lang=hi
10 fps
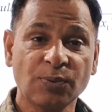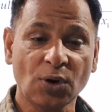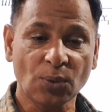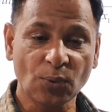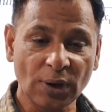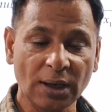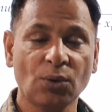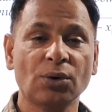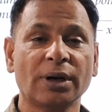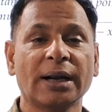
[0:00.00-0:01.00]
फॉर्मूले
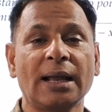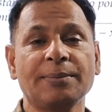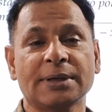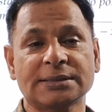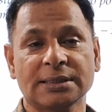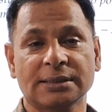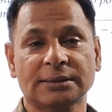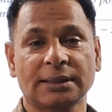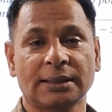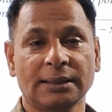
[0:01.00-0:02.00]
को डिराइव कैसे
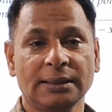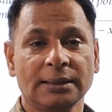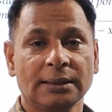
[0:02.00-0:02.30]
करते हैं